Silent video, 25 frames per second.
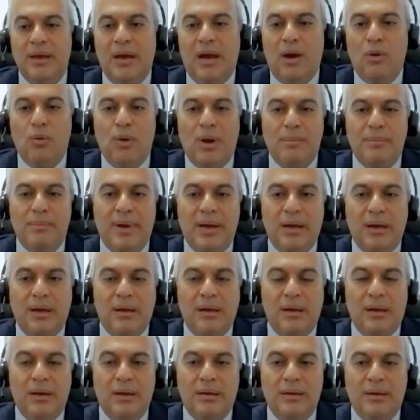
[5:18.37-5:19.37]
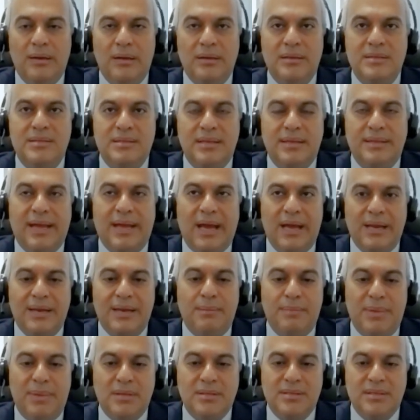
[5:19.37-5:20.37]
اول ما القصه
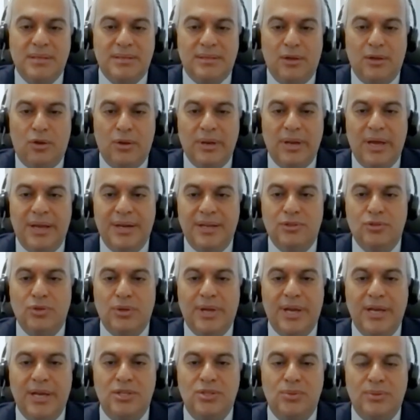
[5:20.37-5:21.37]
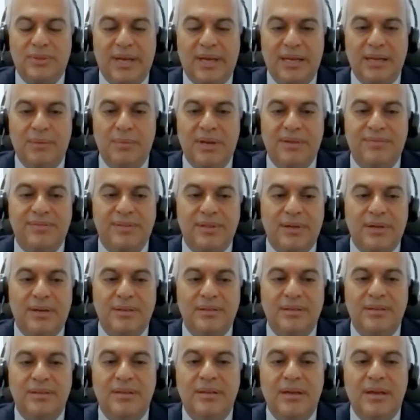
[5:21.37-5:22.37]
دخلنا بقصه الاونلاين اديوكيشن والتعليم
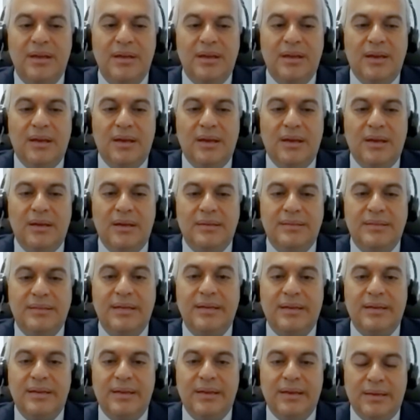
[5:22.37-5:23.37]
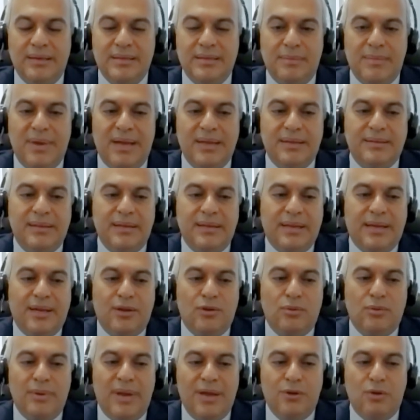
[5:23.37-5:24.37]
الافتراضي آه، دغري زي ما قلت لك
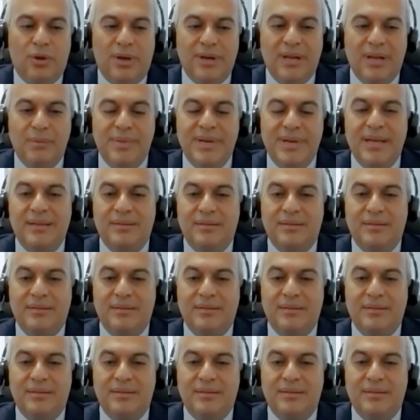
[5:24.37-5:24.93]
انه لانه عندنا البنيه